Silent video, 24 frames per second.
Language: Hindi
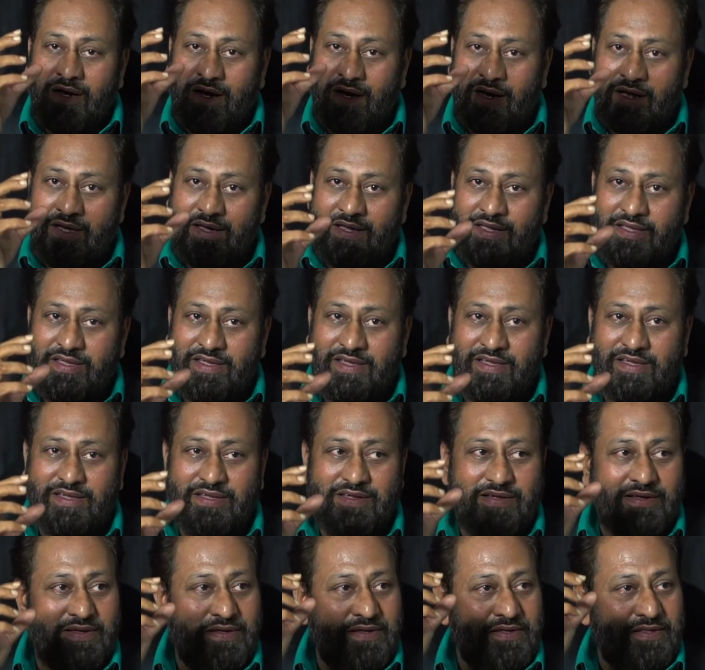हाय
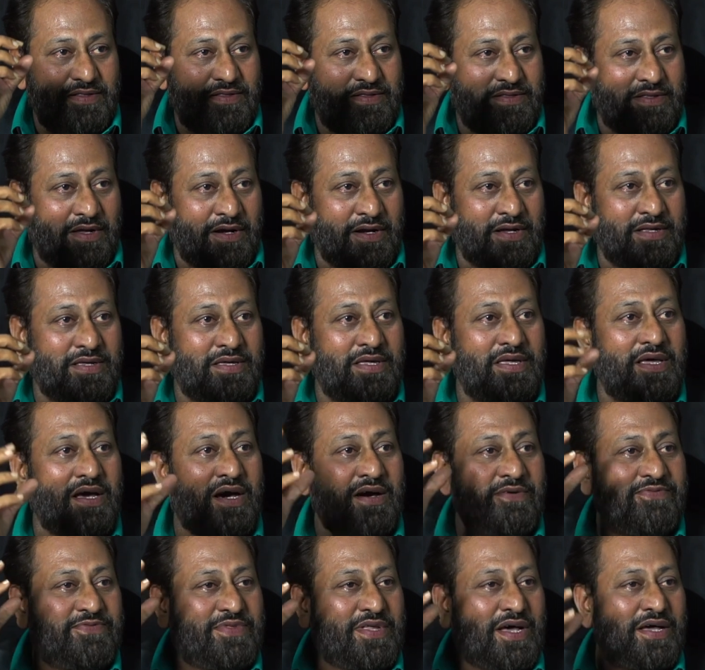तरक्की
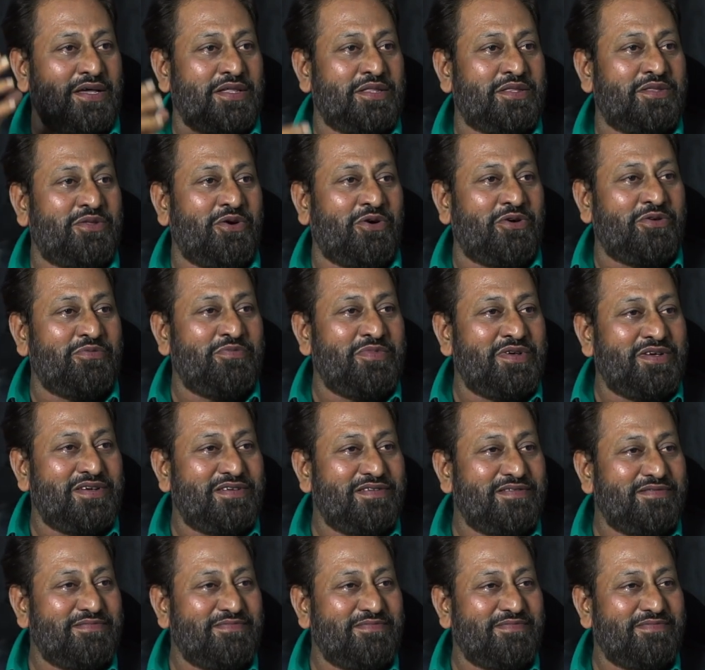याफ्ता इस दौर में
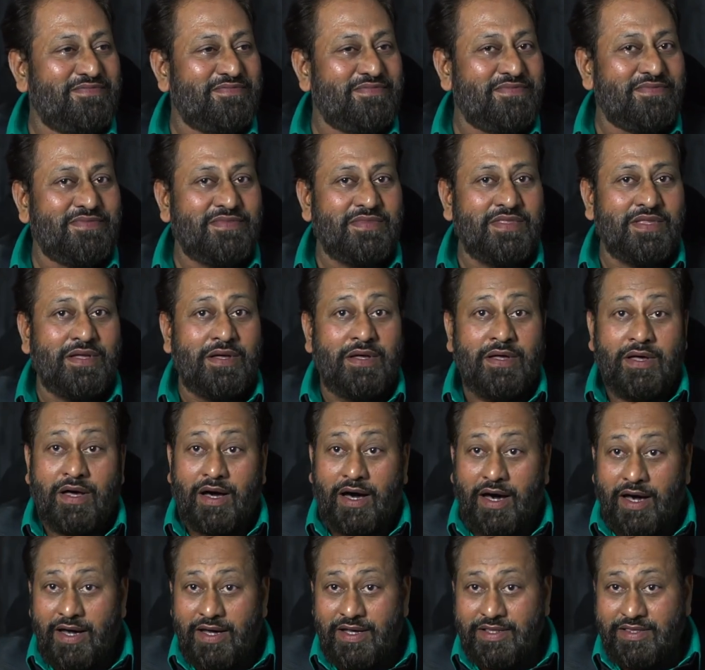
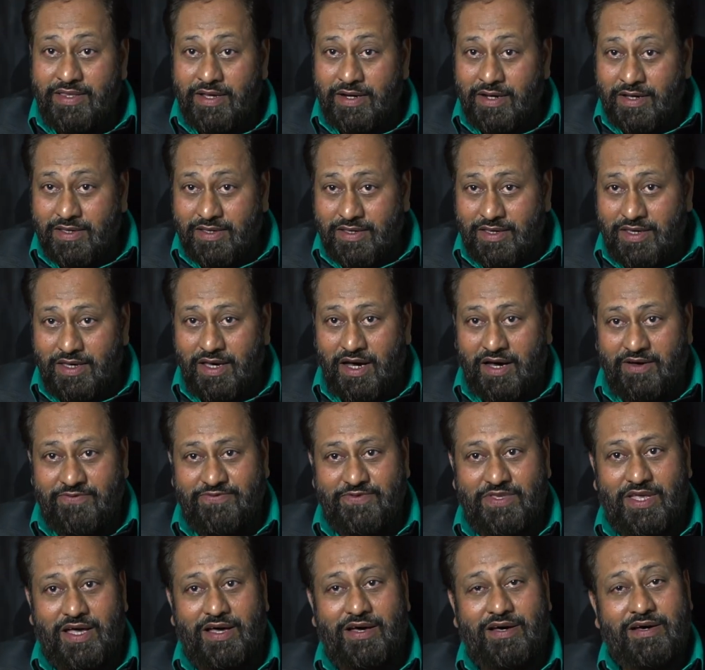हाय तरक्की
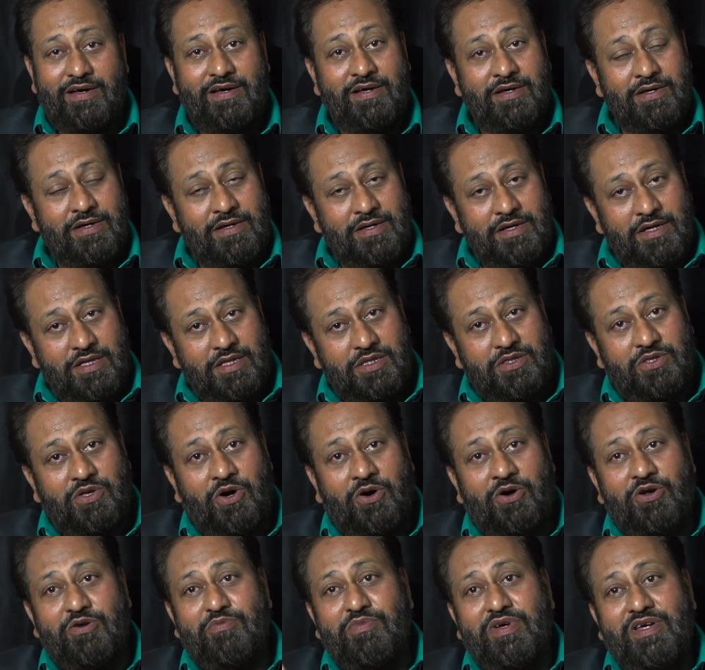याफ्ता इस
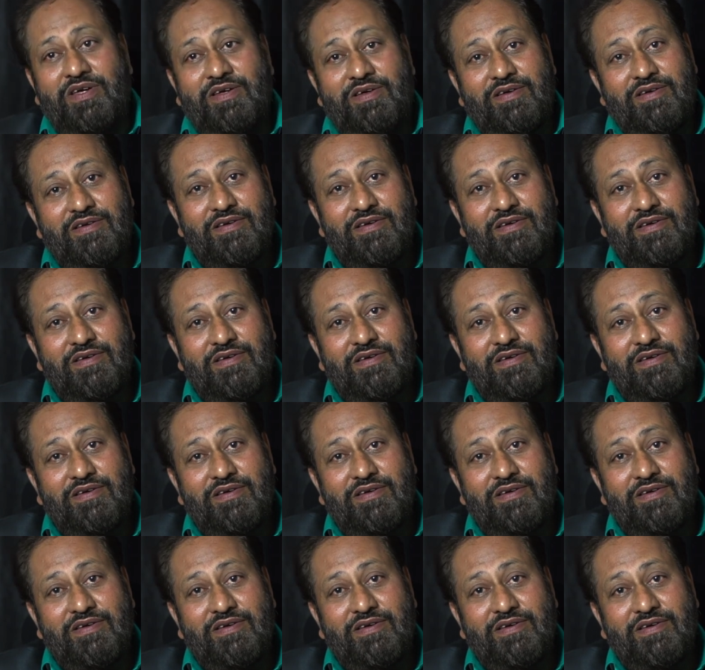दौर में